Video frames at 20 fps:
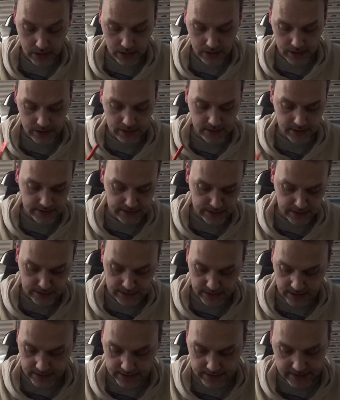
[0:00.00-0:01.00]
In letzter
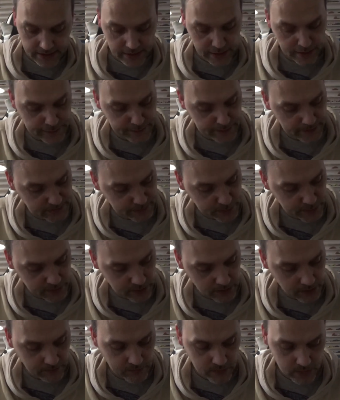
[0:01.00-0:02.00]
Zeit sehr oft was
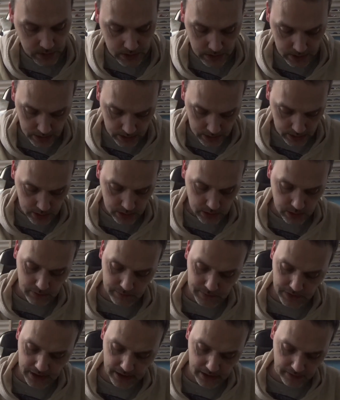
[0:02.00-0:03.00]
bekommen. Ja,
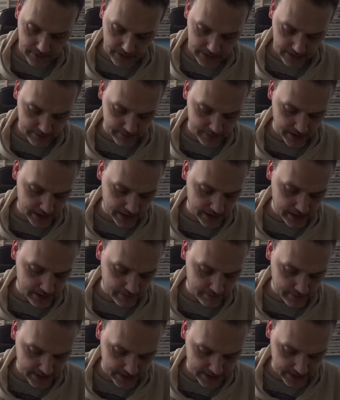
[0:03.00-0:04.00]
wie kriegen wir das Paket
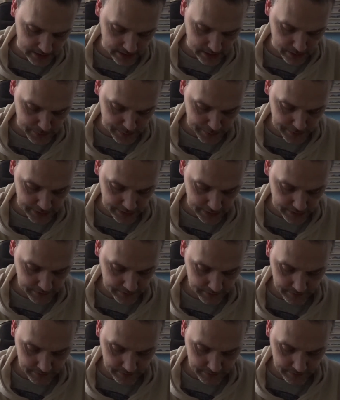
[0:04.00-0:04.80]
am besten auf hier?